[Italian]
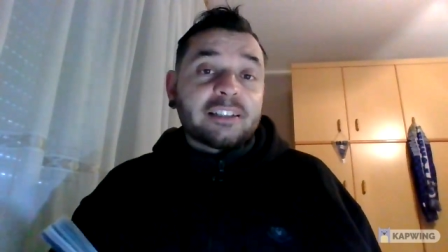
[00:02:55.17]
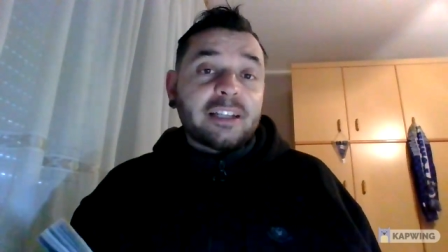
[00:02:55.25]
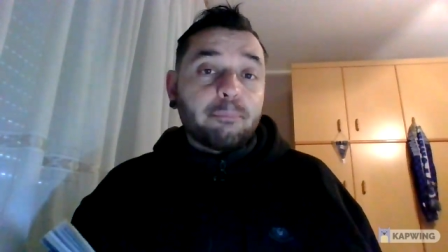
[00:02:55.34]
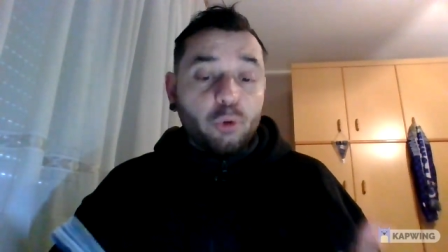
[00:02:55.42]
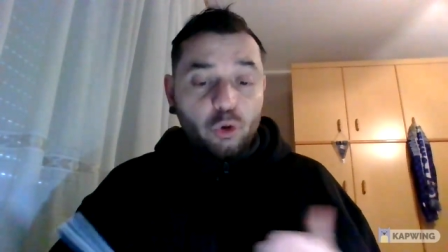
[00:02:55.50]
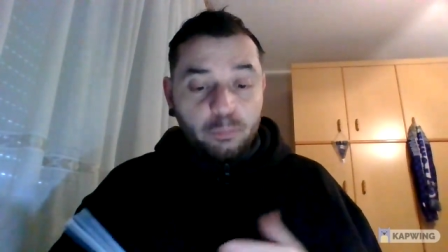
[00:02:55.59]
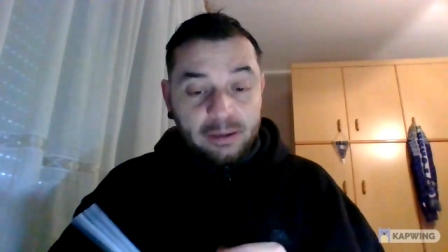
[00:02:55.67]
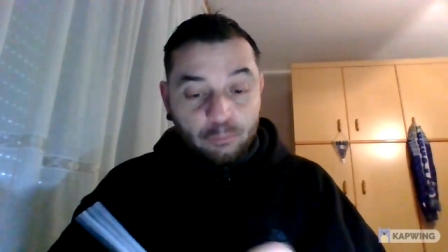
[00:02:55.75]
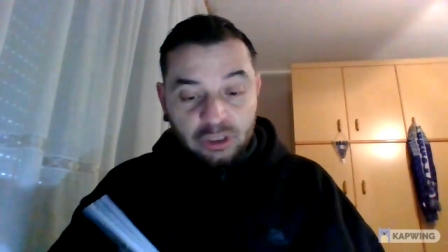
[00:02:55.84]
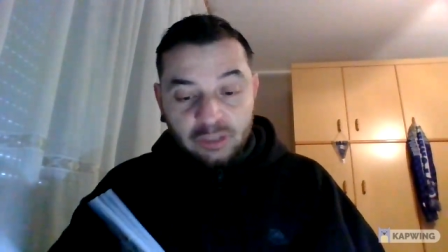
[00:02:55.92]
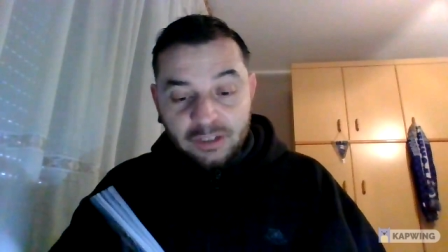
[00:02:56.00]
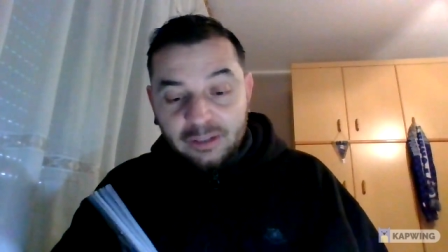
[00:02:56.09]
seppur per
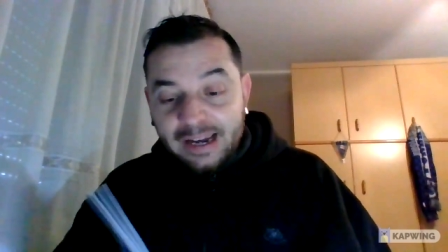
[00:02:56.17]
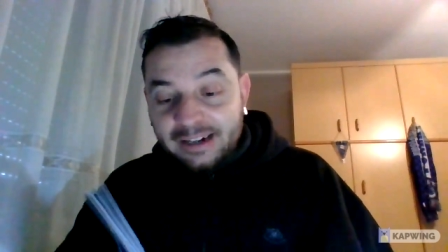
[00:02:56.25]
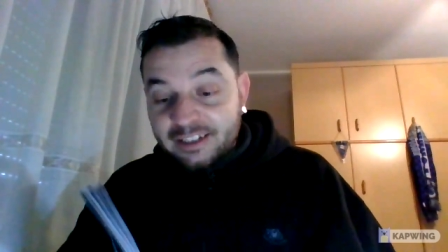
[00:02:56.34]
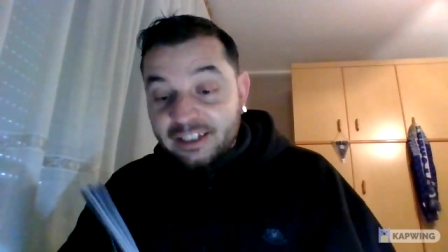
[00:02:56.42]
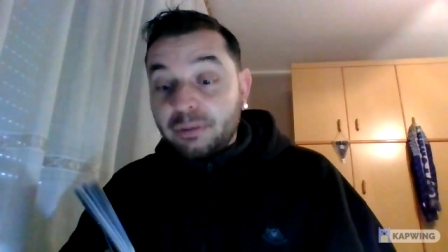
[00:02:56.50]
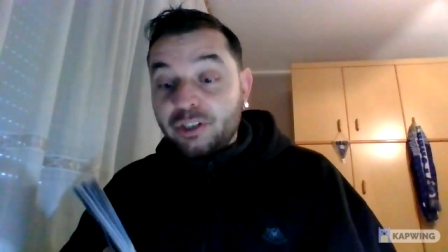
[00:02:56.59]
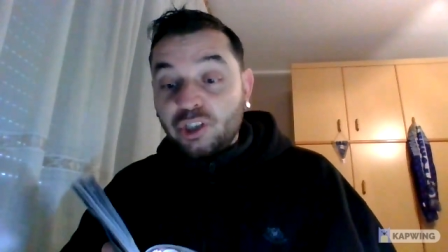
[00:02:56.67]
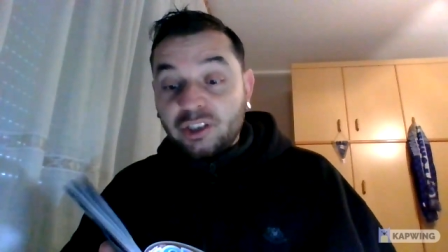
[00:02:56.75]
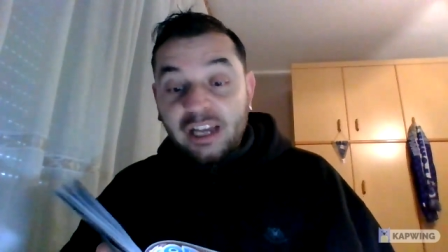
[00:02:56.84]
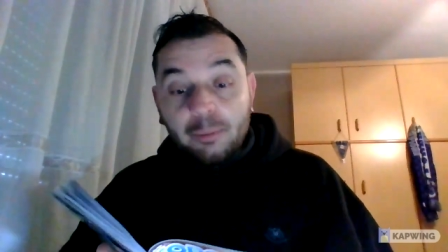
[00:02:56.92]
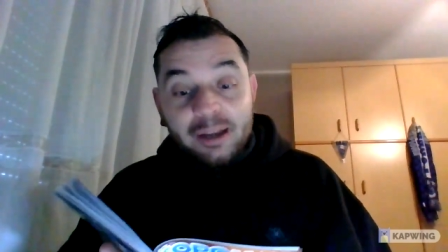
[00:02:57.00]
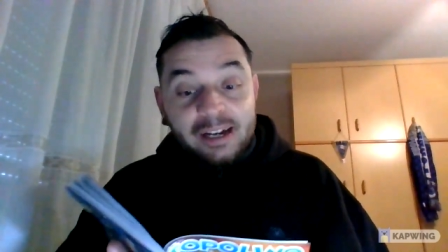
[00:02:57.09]
motivi diversi,
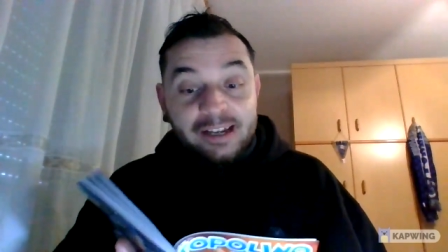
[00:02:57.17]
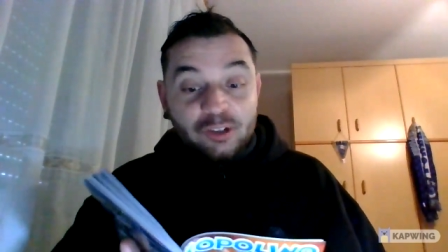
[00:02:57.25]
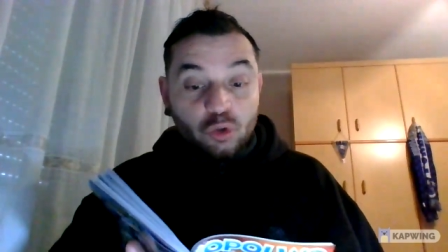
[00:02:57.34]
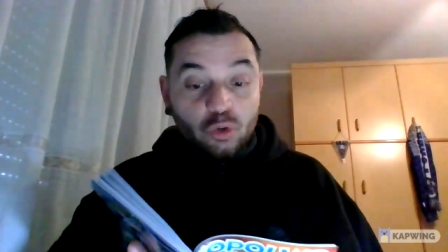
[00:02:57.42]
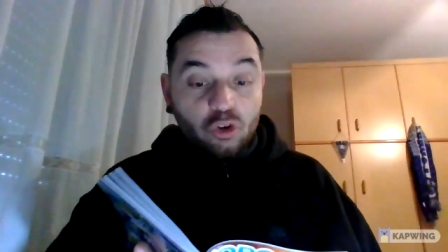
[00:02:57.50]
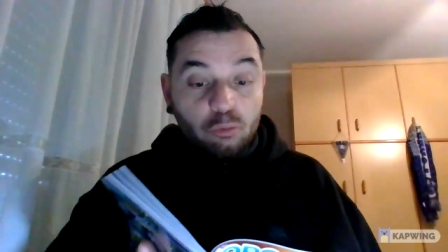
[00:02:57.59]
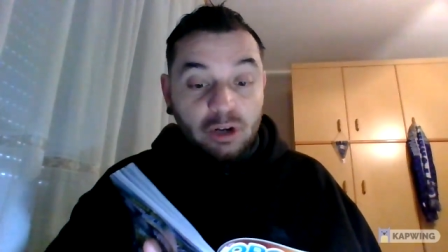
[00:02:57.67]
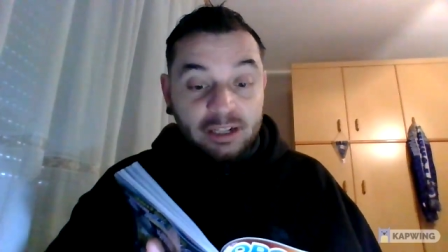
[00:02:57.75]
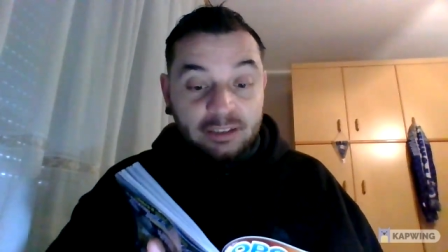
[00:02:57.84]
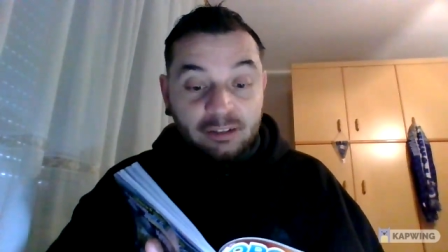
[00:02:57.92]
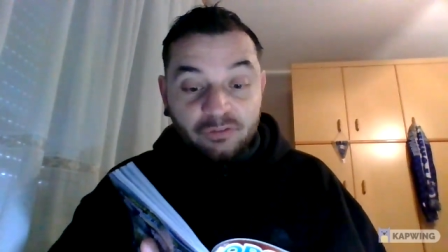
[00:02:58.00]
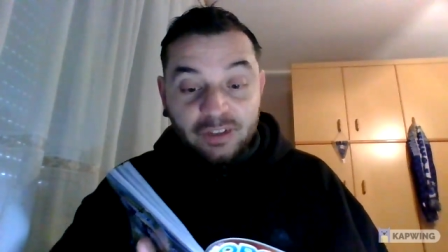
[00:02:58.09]
Brigitte e Amelia sono
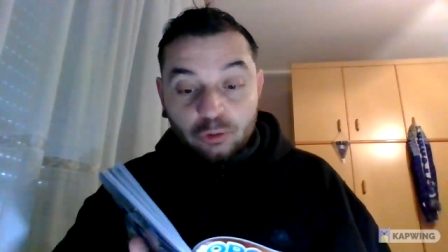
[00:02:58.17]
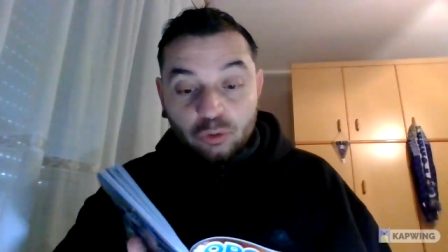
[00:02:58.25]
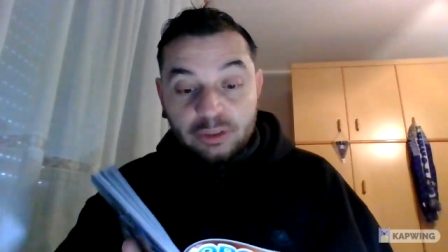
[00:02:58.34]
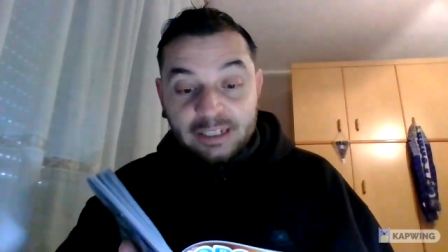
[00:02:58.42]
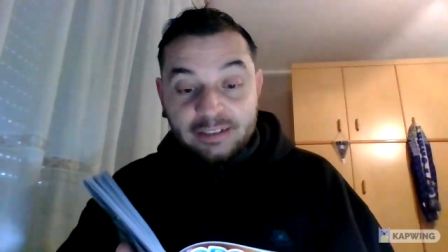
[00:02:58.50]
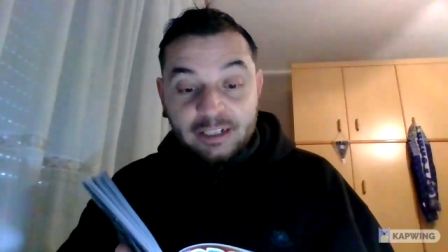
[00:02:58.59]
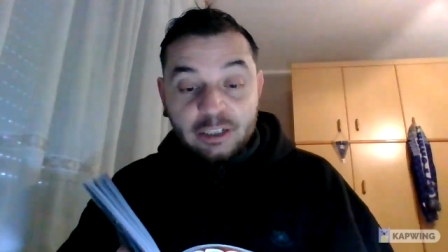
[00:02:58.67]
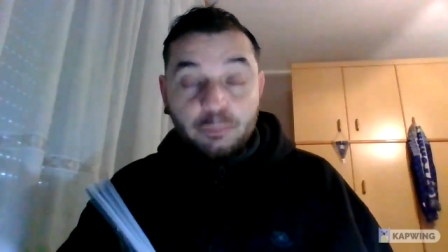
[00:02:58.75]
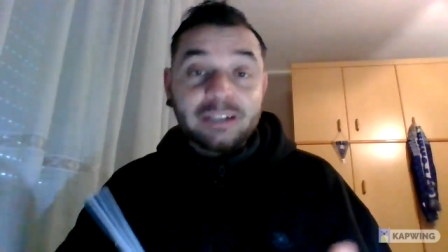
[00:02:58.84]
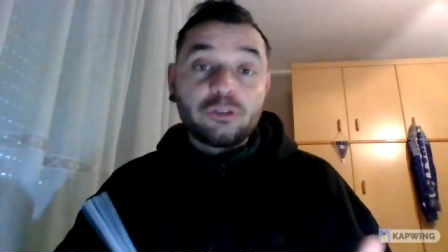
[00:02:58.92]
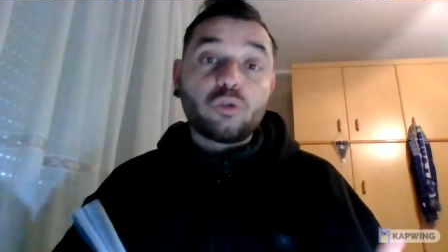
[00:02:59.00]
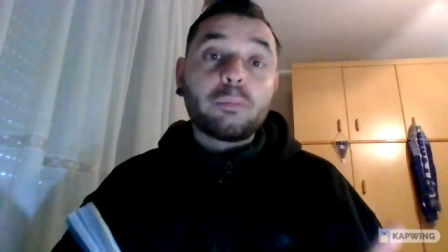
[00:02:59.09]
accomunate dal fatto di essere
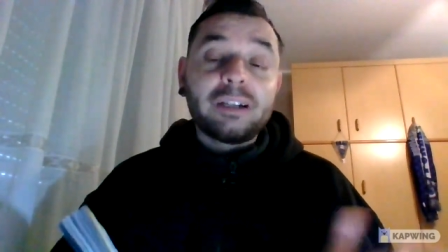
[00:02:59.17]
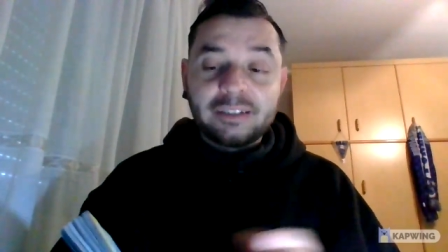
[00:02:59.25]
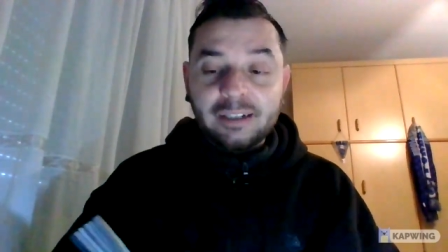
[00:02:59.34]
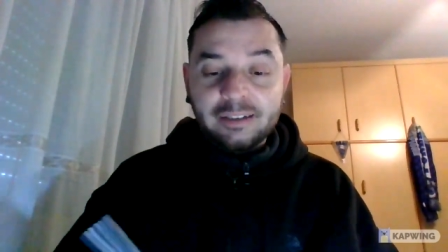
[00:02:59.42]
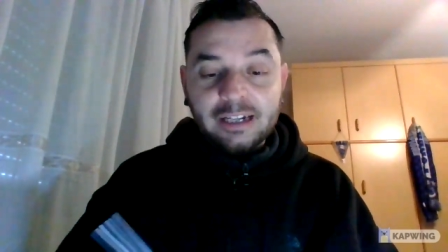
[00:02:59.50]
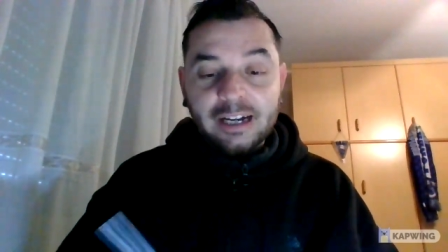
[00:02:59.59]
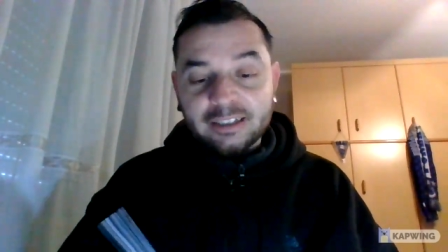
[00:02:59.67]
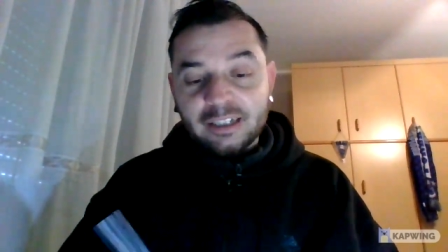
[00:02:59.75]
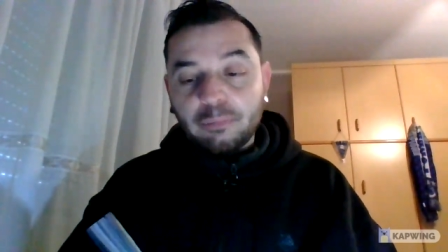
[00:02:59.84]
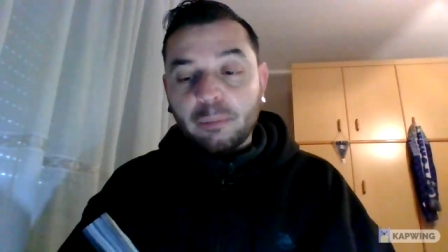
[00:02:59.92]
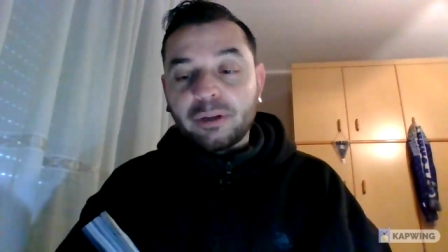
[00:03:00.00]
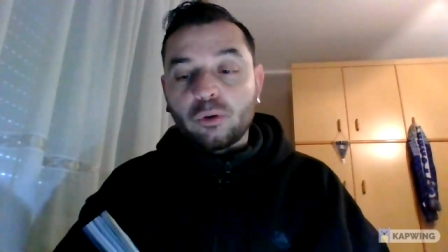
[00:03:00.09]
spesso maltrattate da
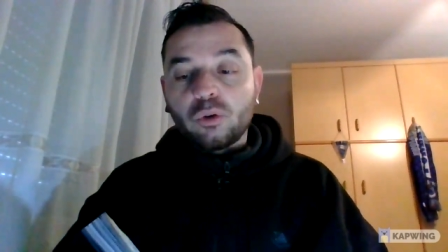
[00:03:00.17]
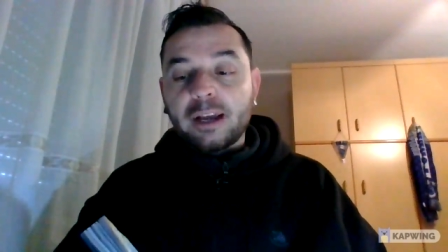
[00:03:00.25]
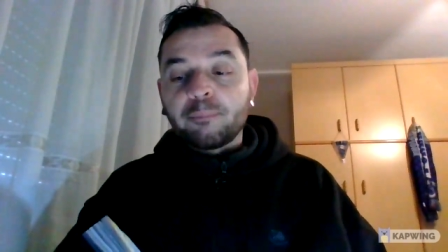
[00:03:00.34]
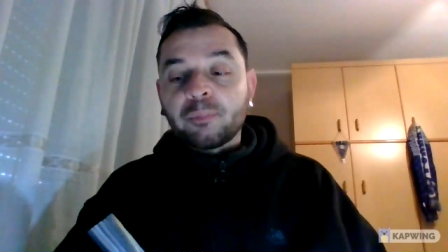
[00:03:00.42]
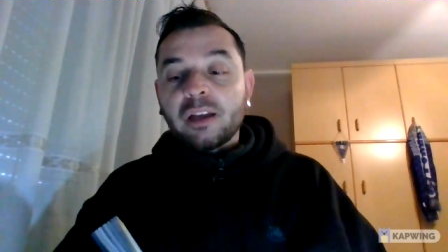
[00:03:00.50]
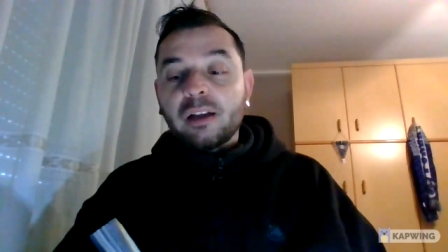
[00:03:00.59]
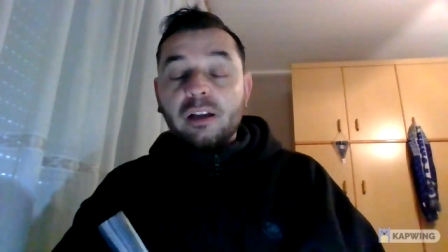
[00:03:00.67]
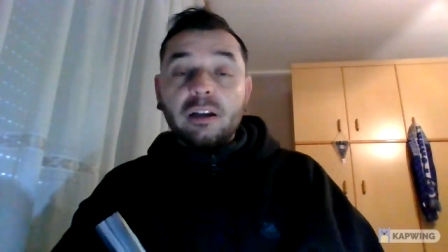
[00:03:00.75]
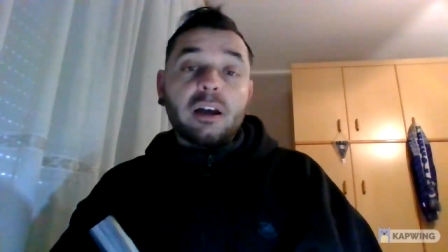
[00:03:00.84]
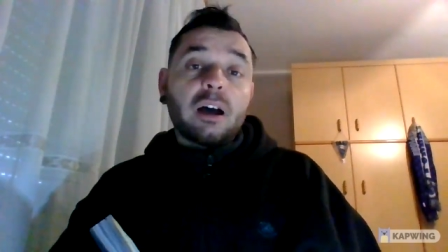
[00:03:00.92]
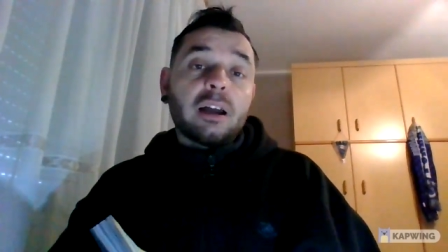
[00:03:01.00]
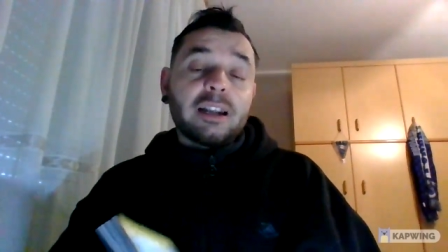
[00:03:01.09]
Paperone.
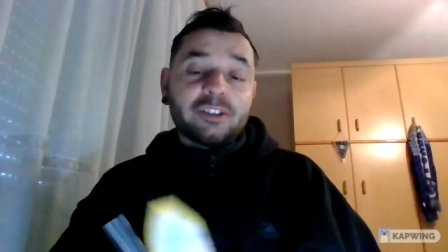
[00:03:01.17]
La, la